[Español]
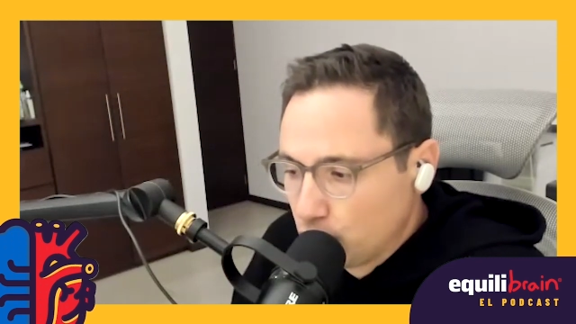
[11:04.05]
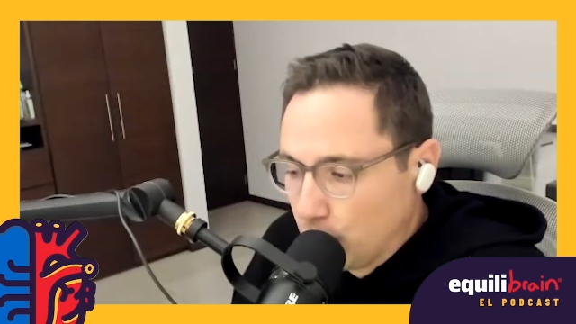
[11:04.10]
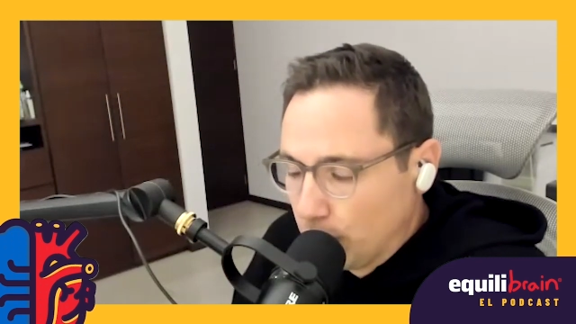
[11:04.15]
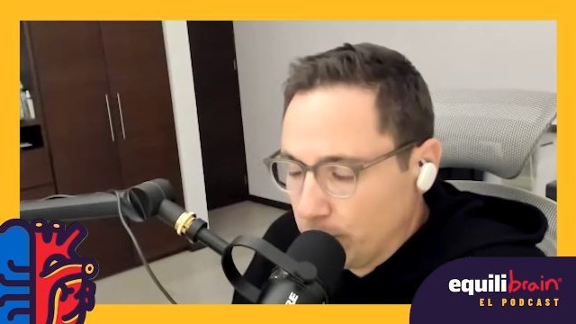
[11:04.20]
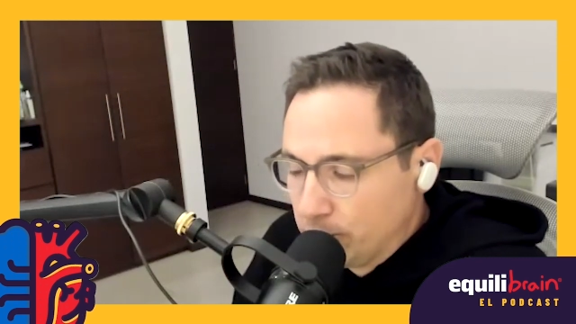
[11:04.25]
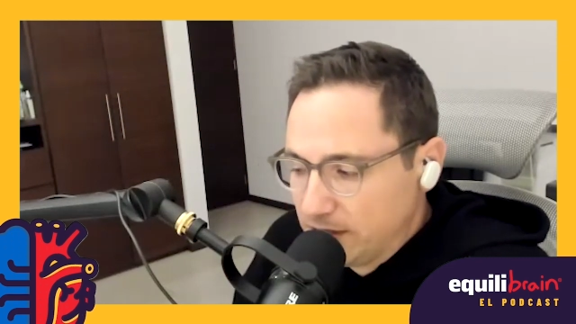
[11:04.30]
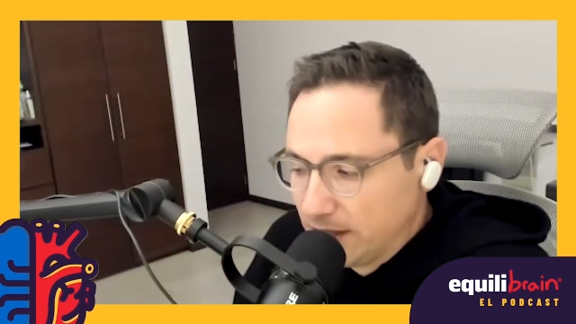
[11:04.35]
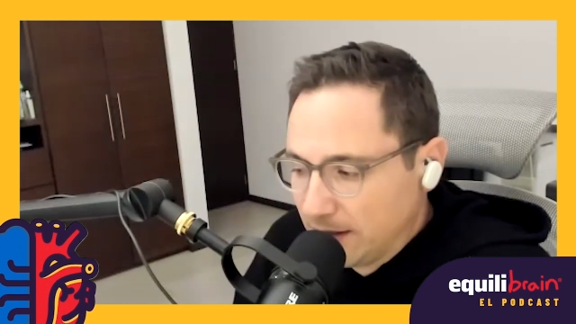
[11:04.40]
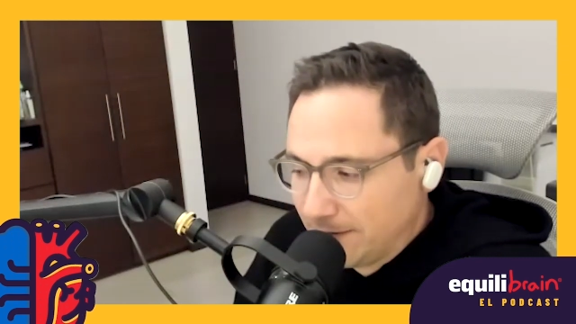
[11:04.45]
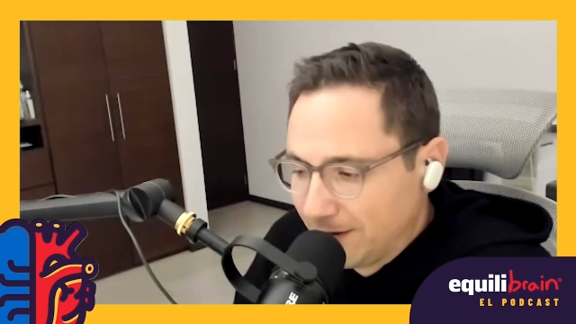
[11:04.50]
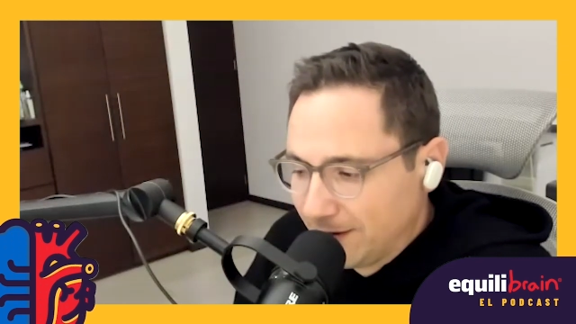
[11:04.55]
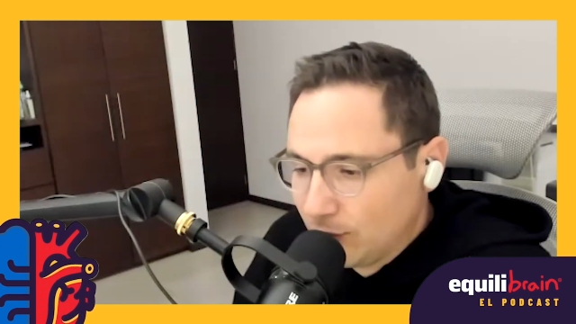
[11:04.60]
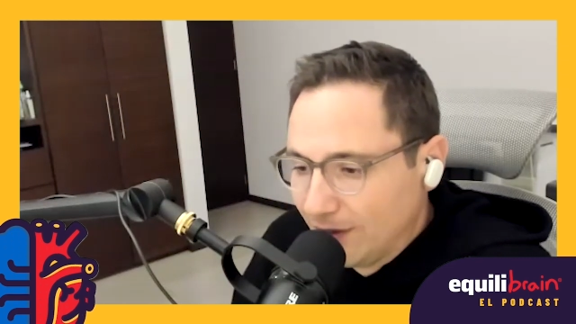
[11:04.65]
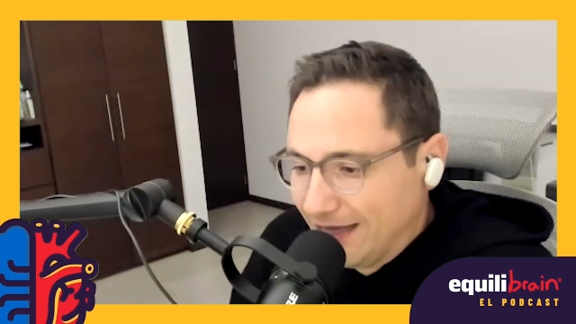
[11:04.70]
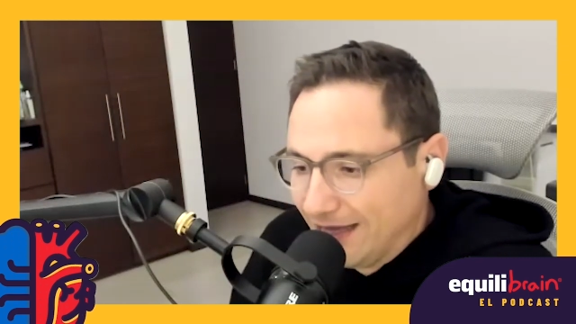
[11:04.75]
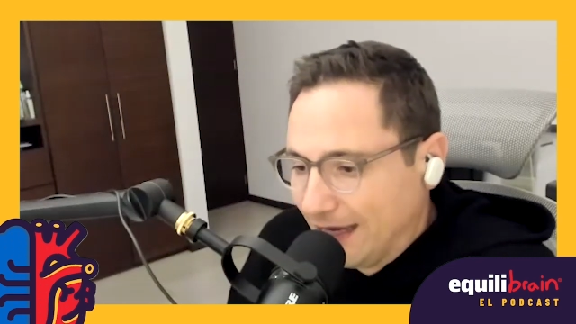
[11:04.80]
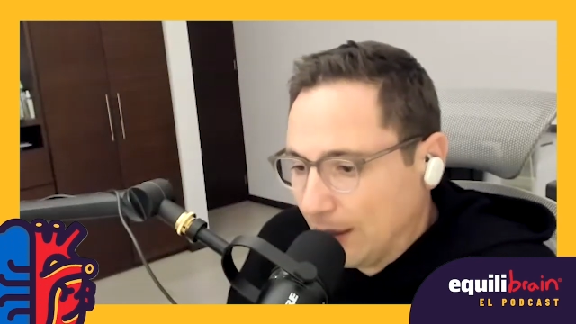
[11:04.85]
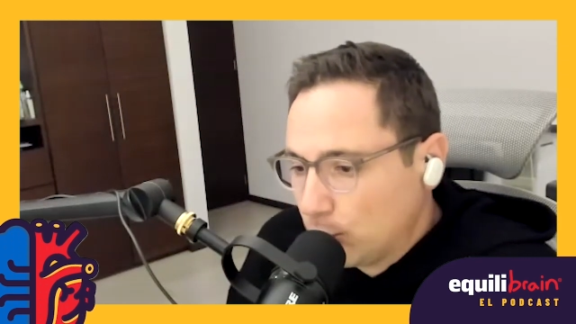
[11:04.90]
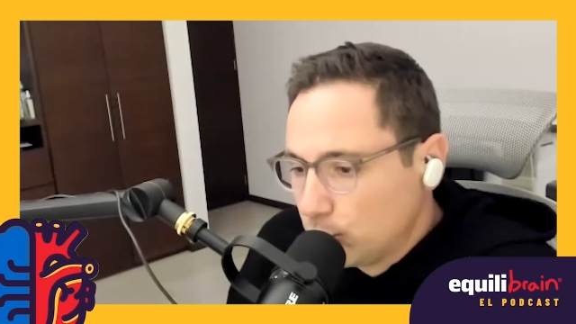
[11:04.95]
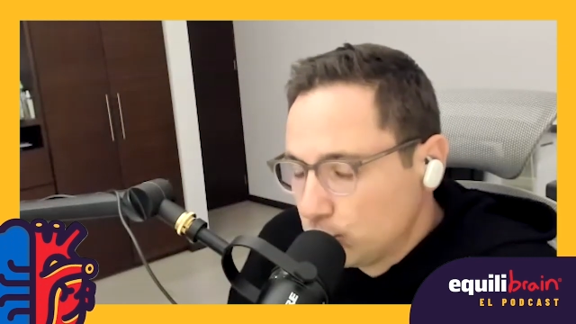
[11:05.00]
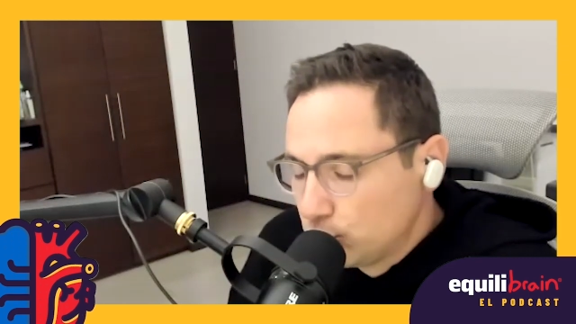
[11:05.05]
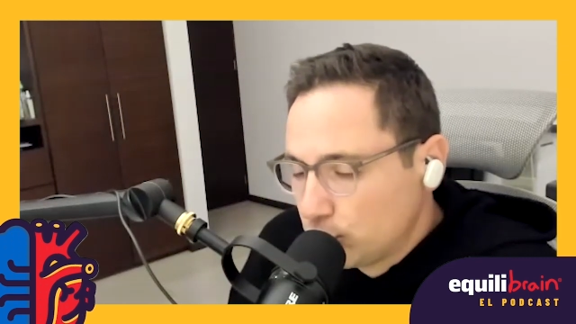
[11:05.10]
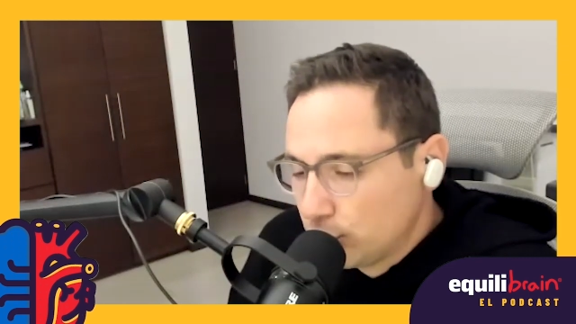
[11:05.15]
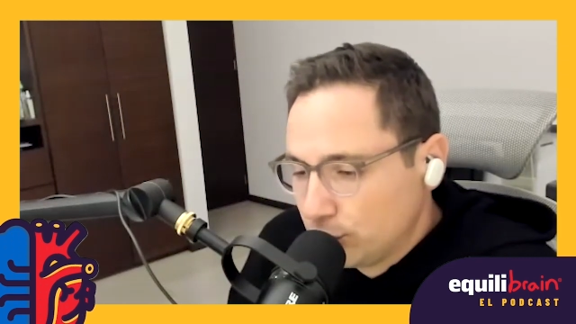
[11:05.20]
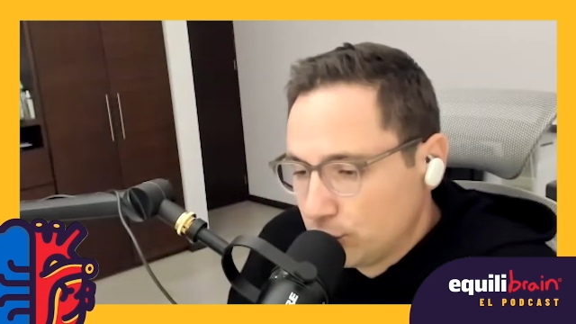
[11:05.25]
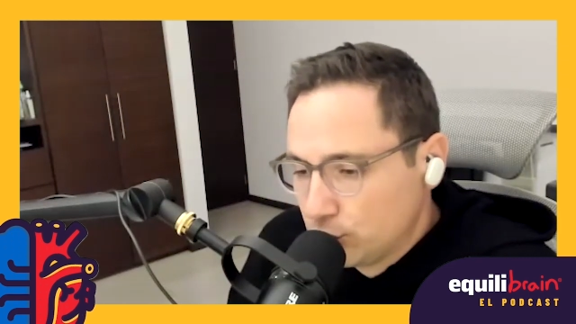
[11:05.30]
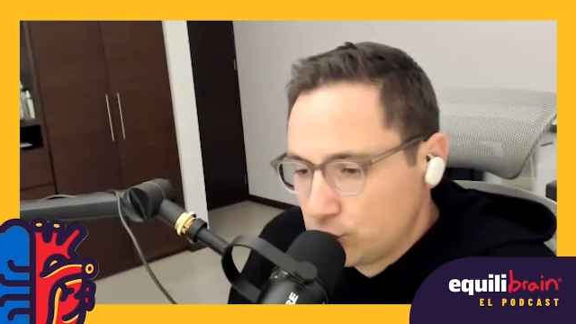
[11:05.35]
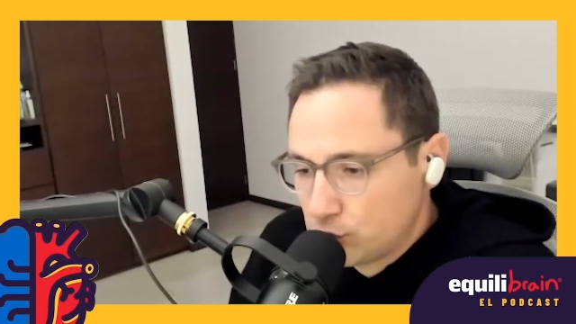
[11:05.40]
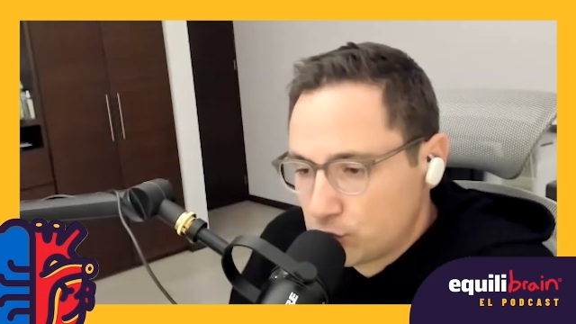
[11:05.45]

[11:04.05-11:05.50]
observando al de junto y entonces